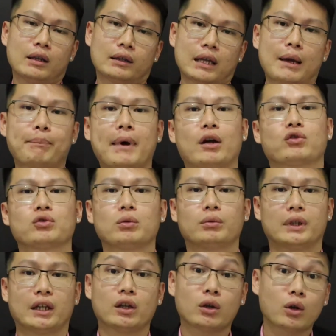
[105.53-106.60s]
来帮助
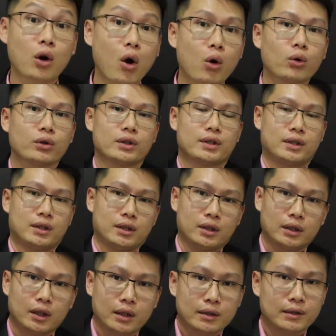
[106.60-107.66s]
您公
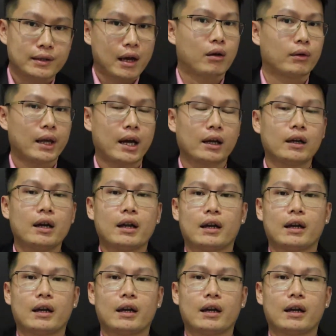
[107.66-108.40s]
司的销量，